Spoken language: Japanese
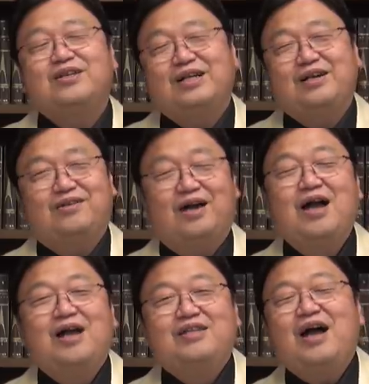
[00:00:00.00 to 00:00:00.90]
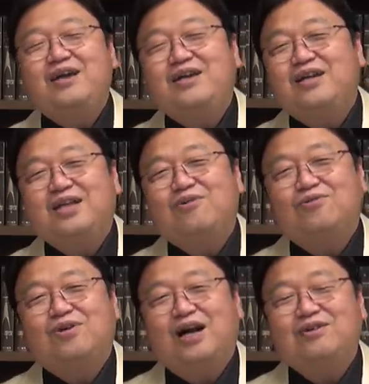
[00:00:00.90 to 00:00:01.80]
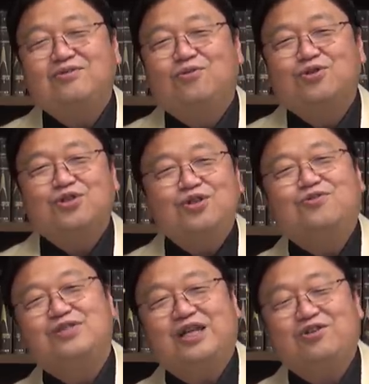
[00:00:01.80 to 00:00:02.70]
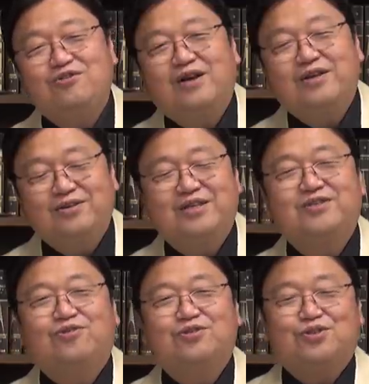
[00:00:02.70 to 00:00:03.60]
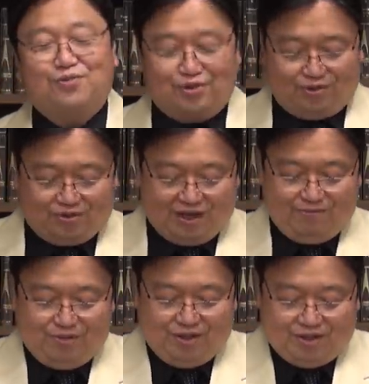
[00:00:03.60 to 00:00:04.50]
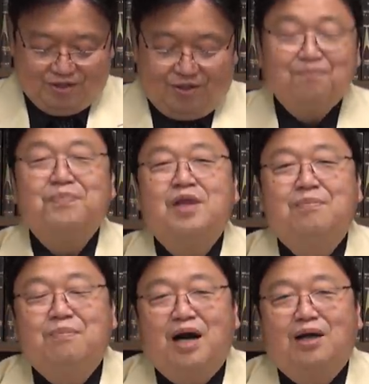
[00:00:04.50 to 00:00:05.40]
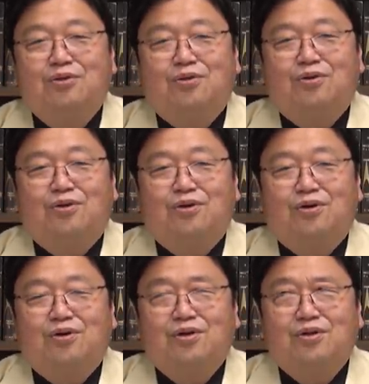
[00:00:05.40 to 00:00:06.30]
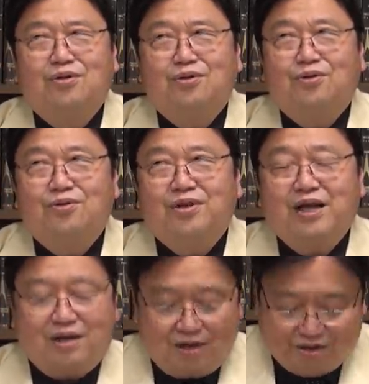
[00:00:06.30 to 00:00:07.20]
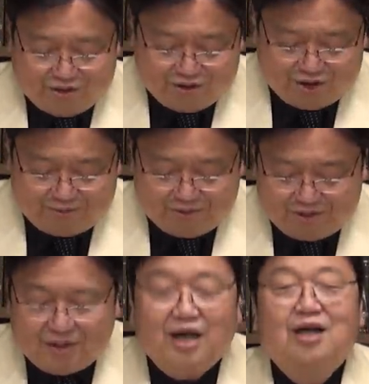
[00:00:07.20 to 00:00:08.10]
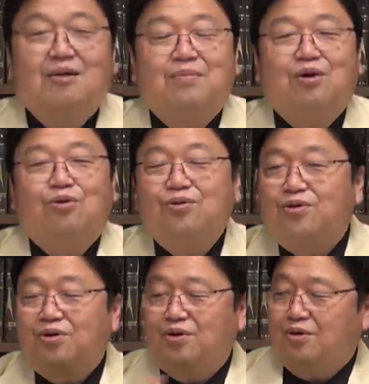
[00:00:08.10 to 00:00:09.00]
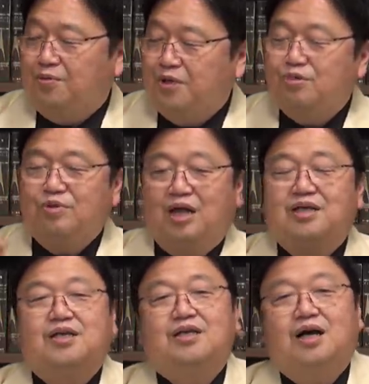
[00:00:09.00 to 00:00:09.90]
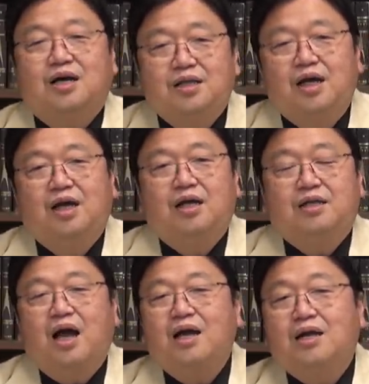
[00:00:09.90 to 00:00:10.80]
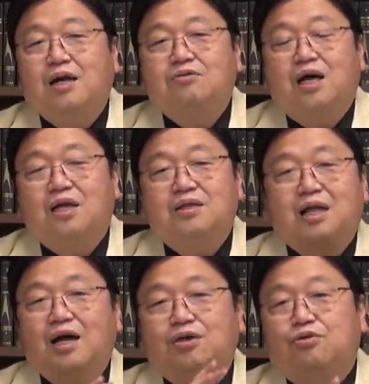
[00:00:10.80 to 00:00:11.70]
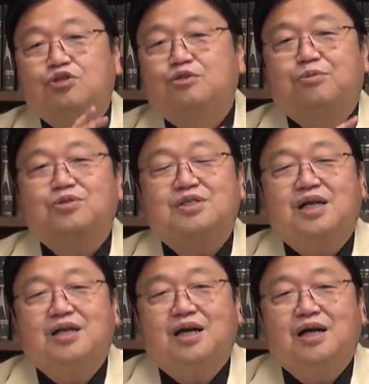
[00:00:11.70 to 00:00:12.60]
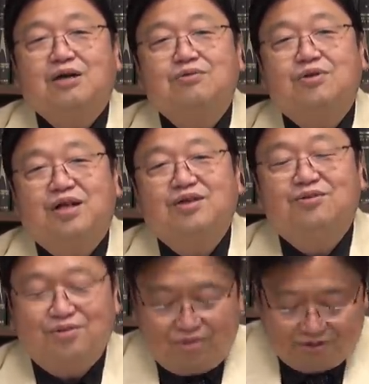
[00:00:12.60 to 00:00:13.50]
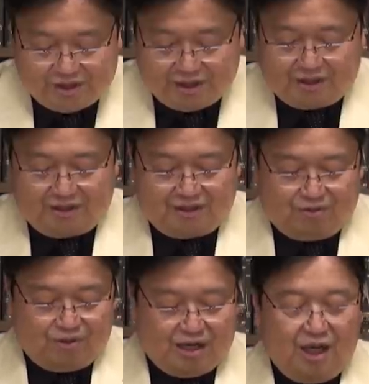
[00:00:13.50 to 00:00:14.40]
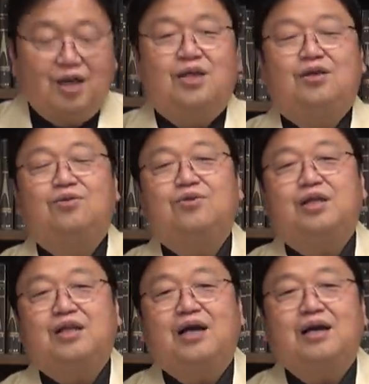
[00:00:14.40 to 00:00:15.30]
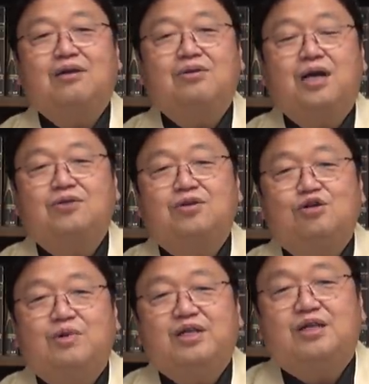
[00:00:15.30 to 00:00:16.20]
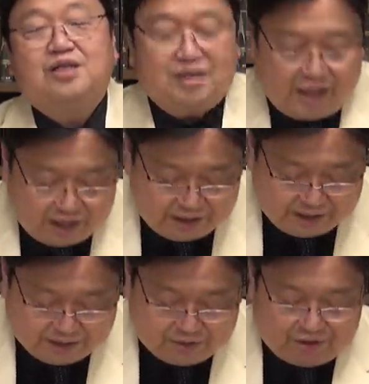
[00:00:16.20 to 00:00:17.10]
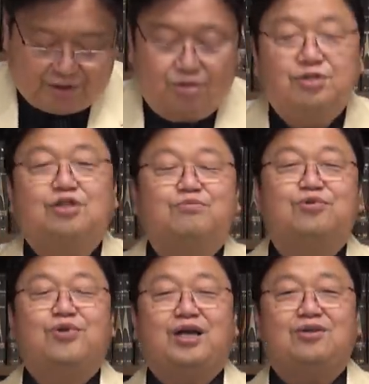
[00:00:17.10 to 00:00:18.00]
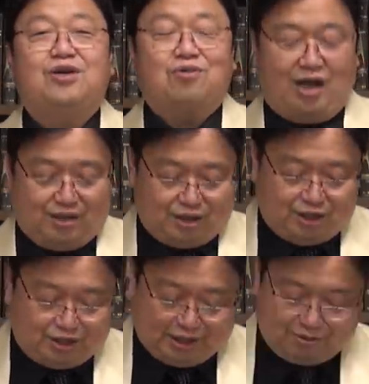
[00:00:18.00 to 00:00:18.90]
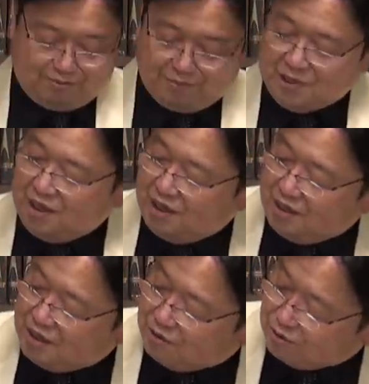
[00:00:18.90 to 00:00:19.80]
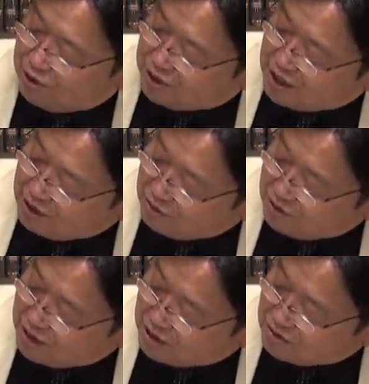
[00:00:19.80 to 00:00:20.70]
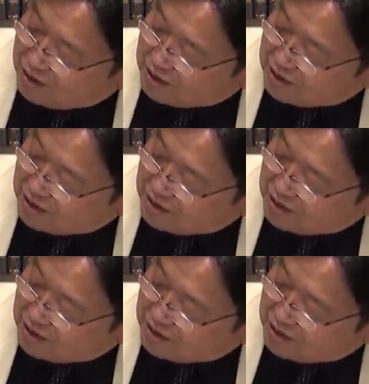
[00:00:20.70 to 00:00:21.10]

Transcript: きっかけというか、大英帝国海軍を強くしたと言われるですね、オックスフォードとケンブリッジのまあ、あの、両方の大学が基礎スポーツで、まあ、このフィルムがきっかけで、大学間対抗スポーツ大会があるというのが日本中に知れてですね、これが日本で大学野球が生まれたきっかけになったそうです。後のプロ野球へと発展した。で、この下のやつはです